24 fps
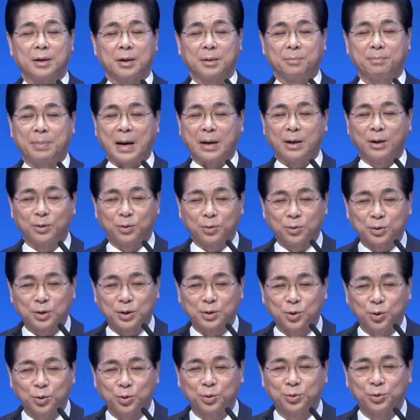바늘 도둑이
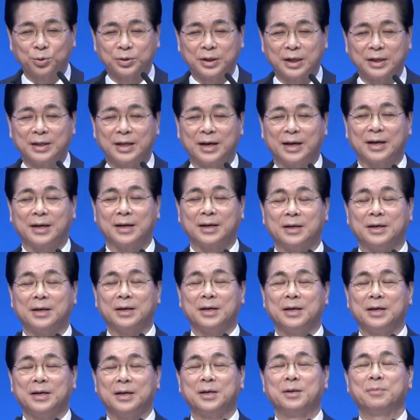소도둑 된다.
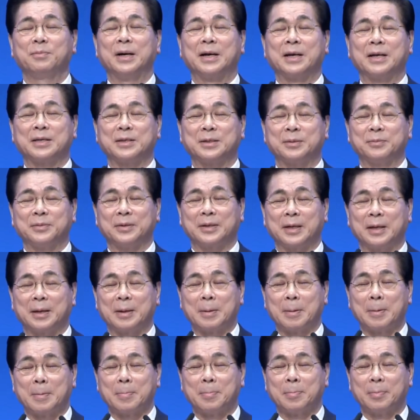이런 말이 있습니다.
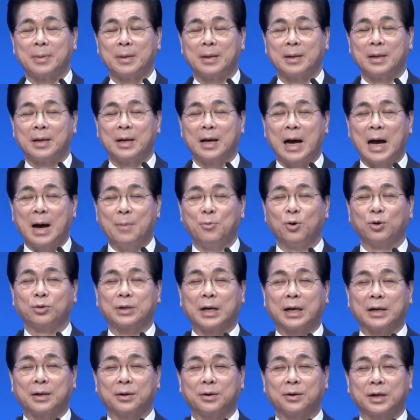아무것도
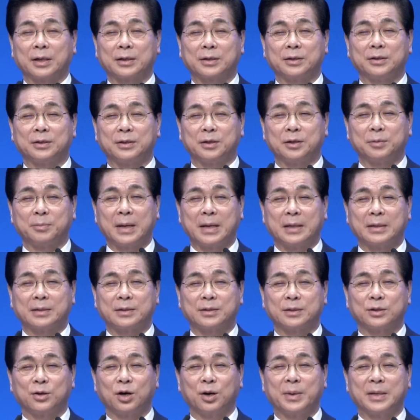아닌 것 같지만
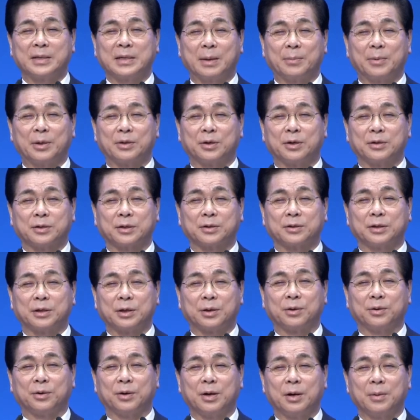처음에 잘못한 것을
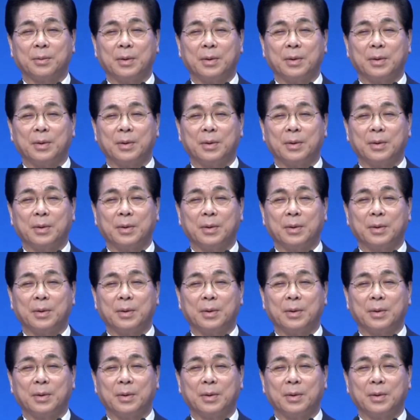그대로